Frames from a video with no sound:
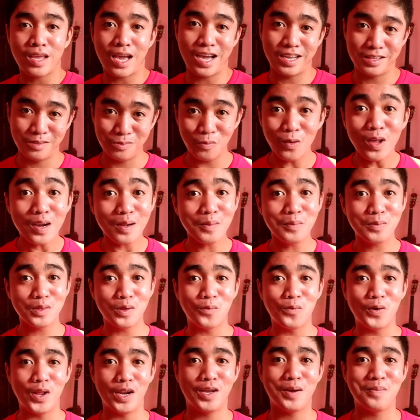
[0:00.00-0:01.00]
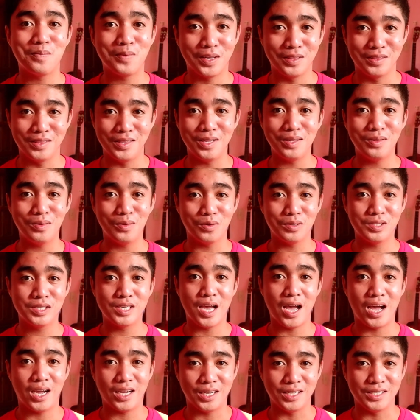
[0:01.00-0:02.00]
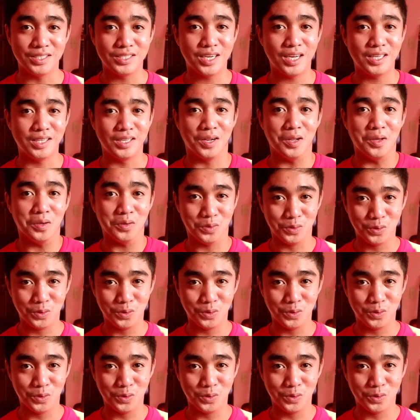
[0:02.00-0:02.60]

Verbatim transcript: At welcome na welcome ka dito sa aking channel.